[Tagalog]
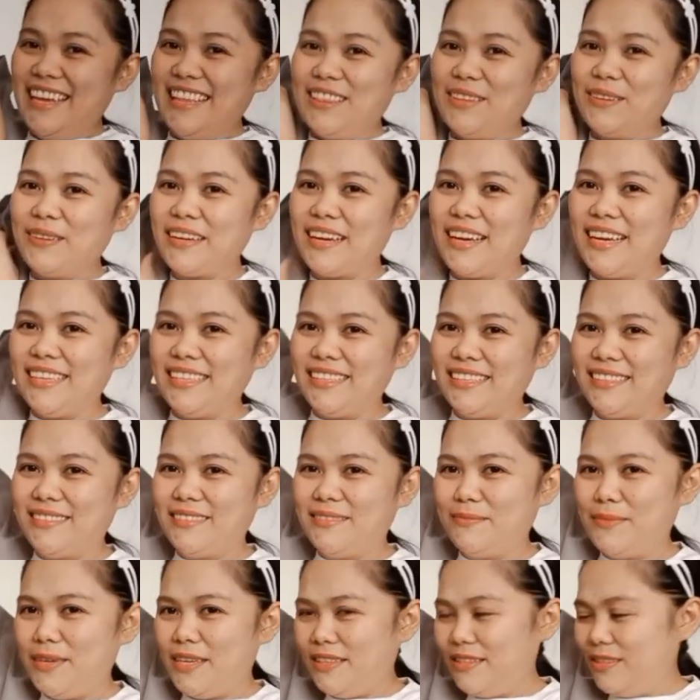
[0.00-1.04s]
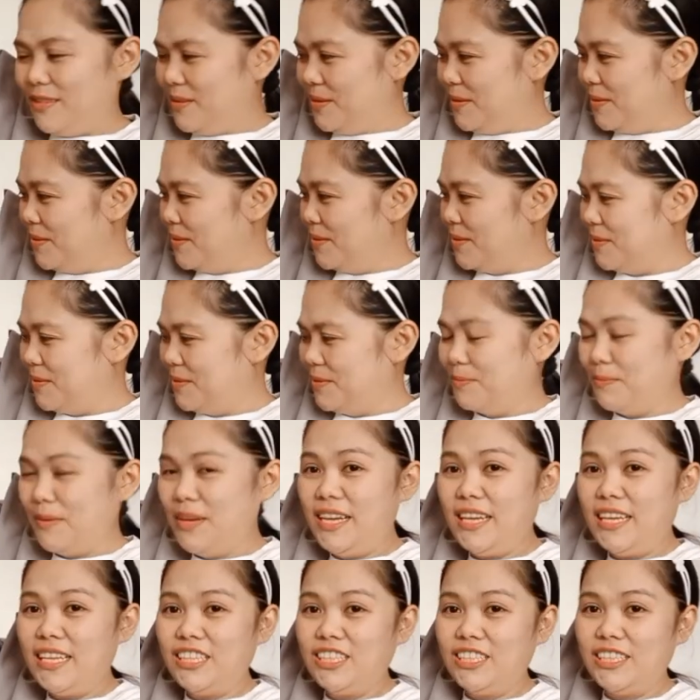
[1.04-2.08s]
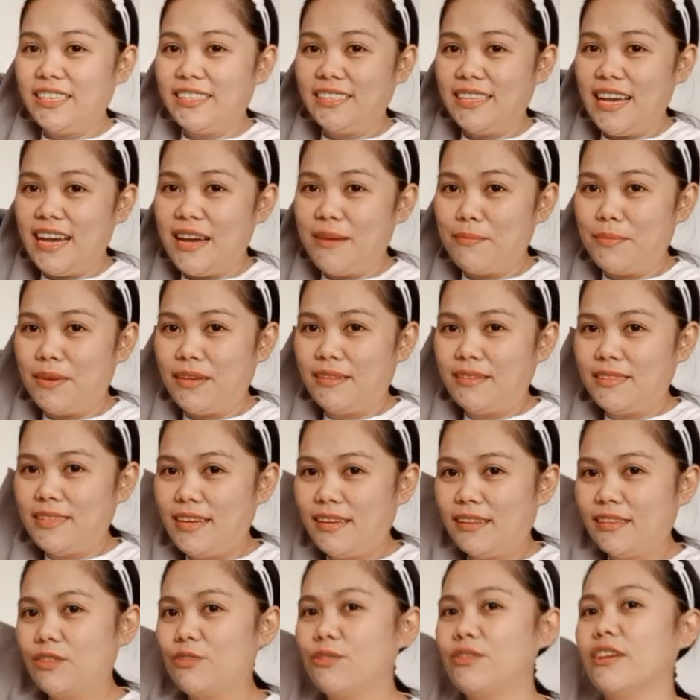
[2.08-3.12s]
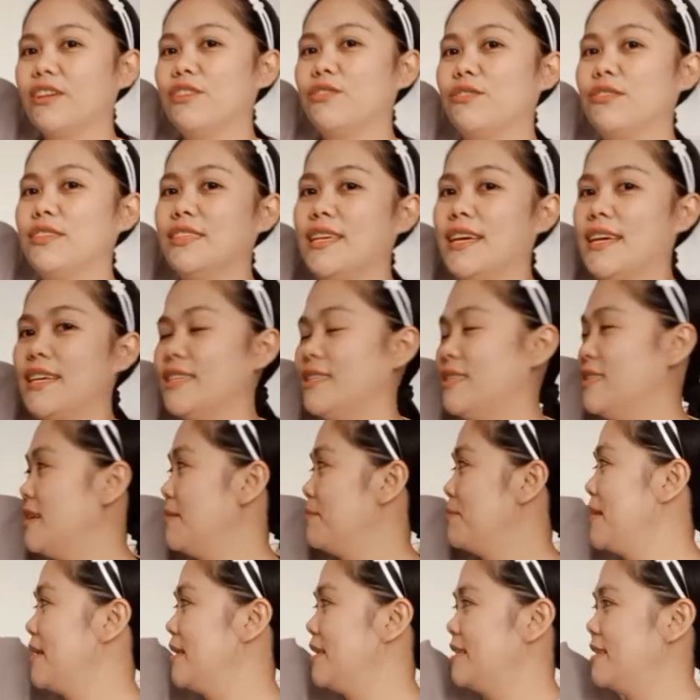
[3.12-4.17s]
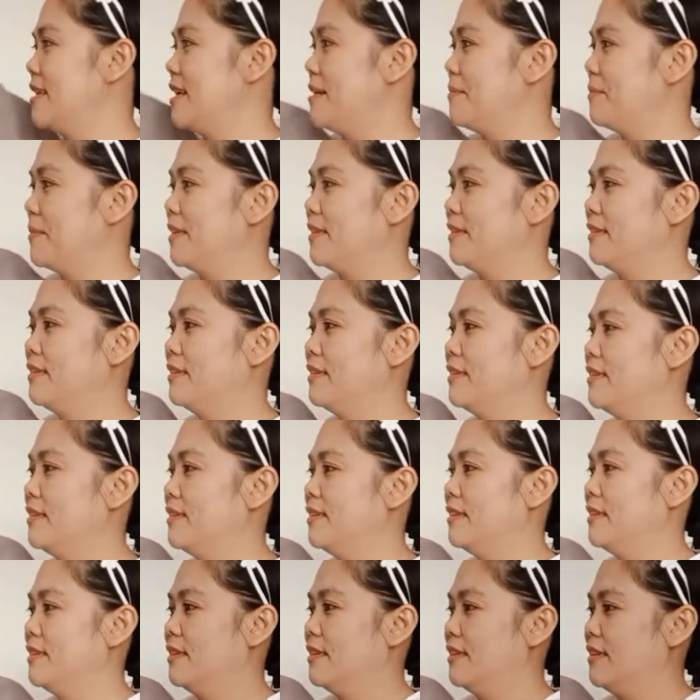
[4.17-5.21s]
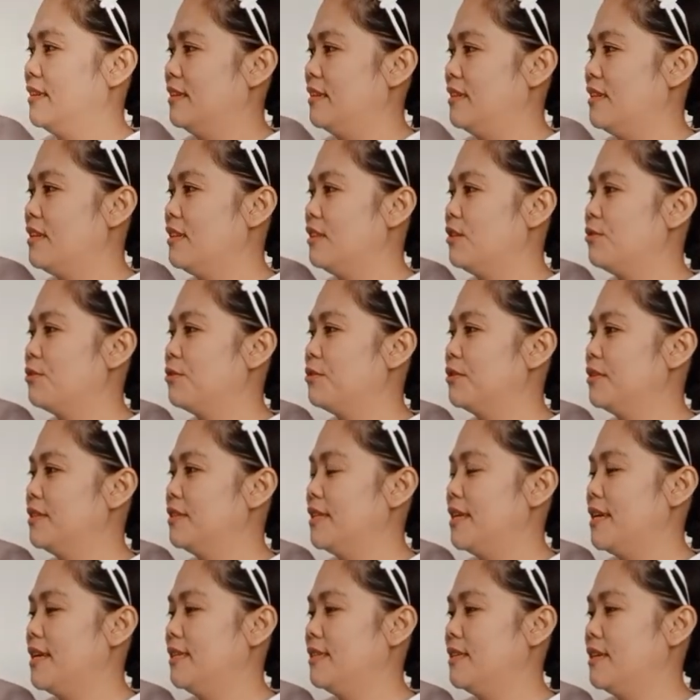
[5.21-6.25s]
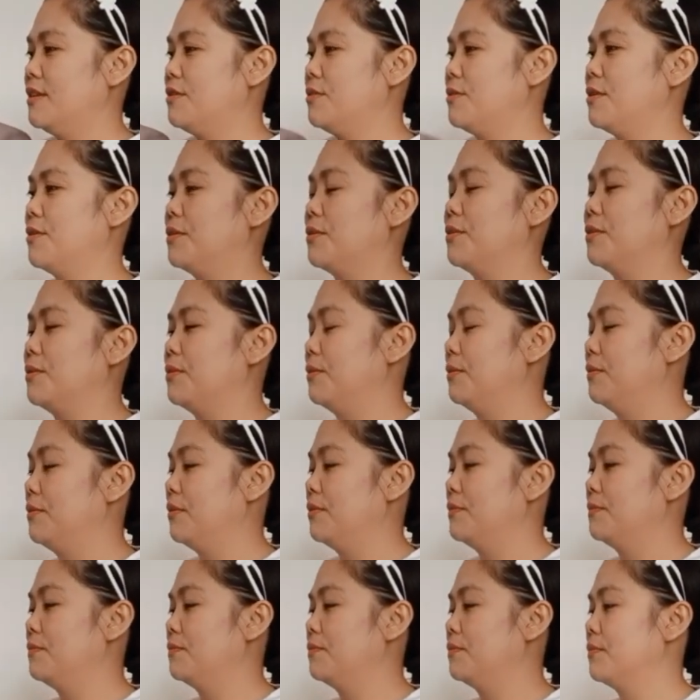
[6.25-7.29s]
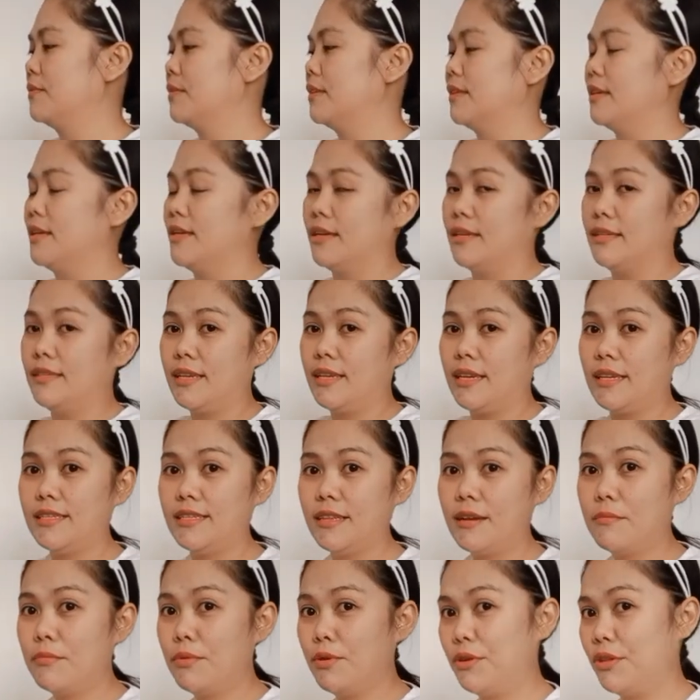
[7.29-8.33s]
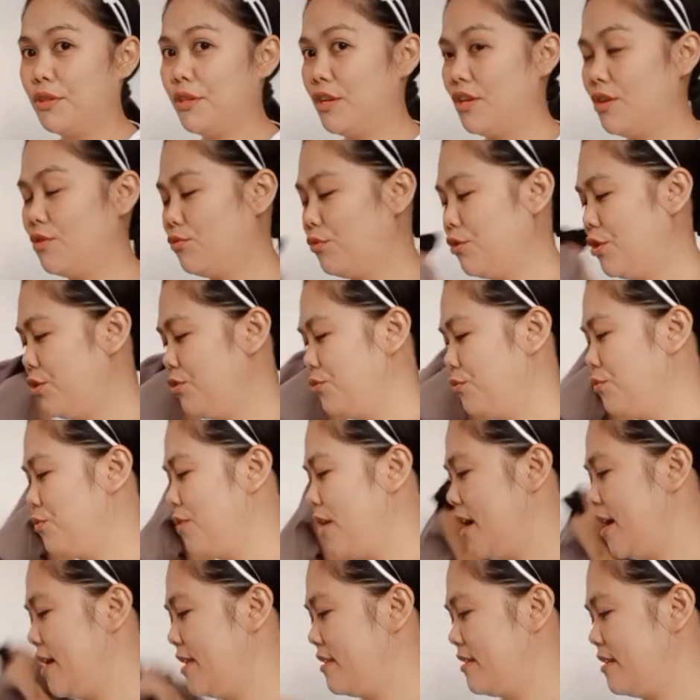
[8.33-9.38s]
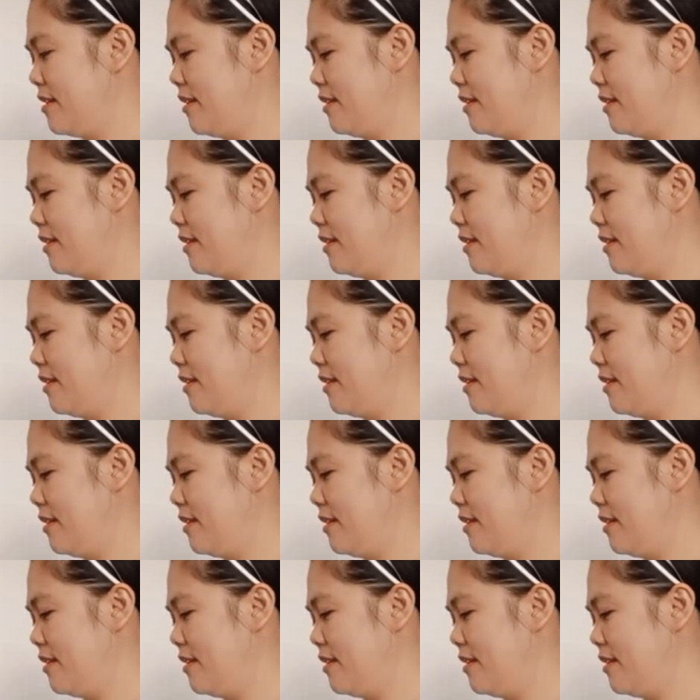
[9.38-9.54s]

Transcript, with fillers: Ito guys, medyo maliit siya sa amin. Sakto lang yung size niya para sa amin dito, size ano ako. Size number 3 yung kinuha niya.